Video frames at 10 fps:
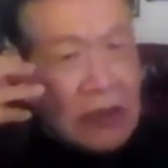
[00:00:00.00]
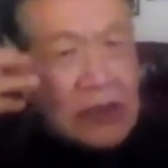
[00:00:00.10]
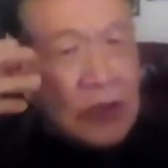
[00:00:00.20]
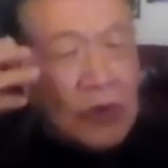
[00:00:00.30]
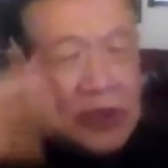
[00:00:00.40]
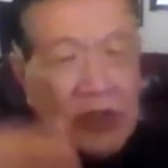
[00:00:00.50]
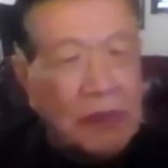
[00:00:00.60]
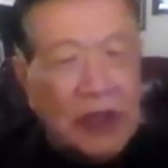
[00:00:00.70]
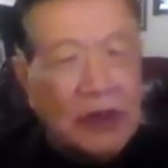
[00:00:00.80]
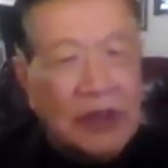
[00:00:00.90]
当时我
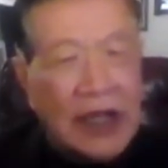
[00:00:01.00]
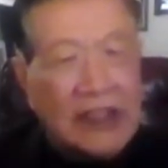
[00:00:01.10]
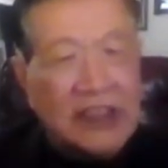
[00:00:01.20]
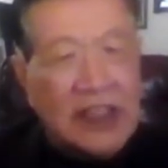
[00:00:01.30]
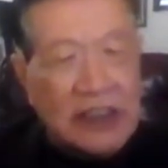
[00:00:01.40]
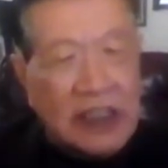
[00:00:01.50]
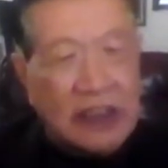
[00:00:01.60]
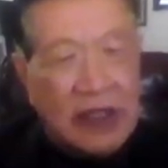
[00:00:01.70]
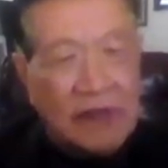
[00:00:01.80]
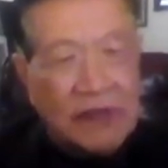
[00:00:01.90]
就没有太
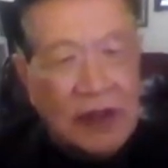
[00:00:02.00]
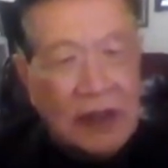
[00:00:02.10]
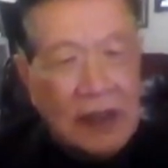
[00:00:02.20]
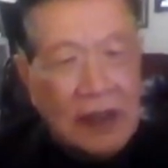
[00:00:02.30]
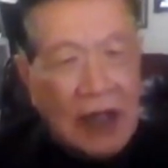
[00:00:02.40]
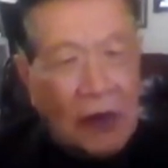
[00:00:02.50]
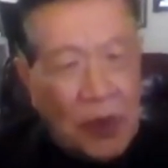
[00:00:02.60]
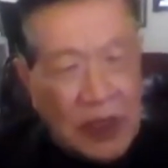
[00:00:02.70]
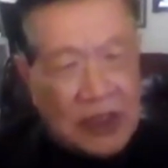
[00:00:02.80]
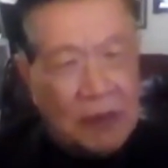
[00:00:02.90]
sensitive， 他
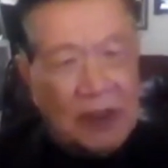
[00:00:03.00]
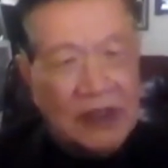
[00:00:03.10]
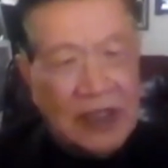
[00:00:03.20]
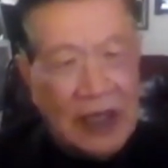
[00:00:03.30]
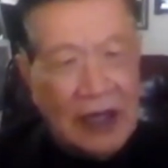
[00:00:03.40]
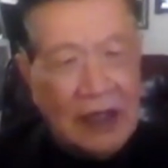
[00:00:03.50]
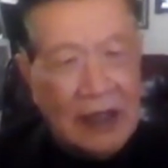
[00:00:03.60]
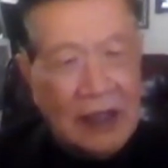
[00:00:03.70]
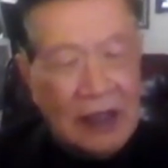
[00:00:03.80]
为什么这样？